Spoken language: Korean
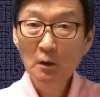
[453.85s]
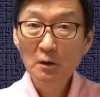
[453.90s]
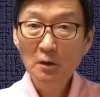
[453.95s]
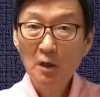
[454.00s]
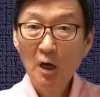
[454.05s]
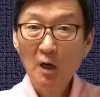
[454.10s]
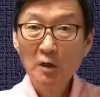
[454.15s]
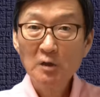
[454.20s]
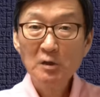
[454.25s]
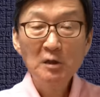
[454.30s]

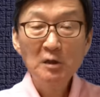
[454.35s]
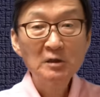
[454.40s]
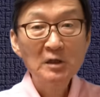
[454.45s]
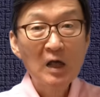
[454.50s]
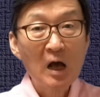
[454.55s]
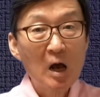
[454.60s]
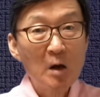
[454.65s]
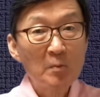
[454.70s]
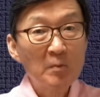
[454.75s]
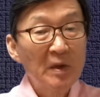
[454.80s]
야, 이게
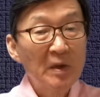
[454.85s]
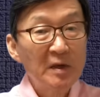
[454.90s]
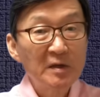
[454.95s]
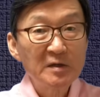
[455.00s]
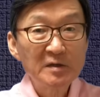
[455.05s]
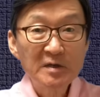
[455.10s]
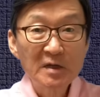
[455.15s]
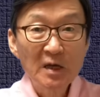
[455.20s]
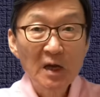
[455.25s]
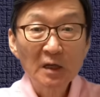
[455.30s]
남의
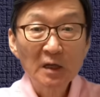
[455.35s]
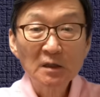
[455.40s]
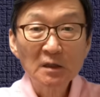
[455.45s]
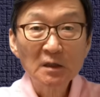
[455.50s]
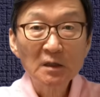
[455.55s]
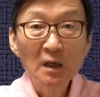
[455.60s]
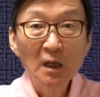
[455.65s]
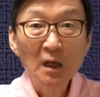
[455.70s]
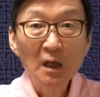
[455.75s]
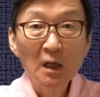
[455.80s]
일이
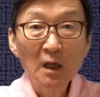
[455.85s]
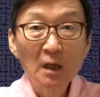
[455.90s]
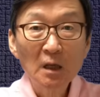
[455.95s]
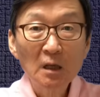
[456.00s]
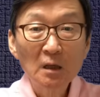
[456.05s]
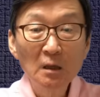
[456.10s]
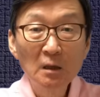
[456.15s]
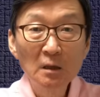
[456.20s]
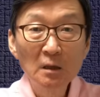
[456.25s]
아니네.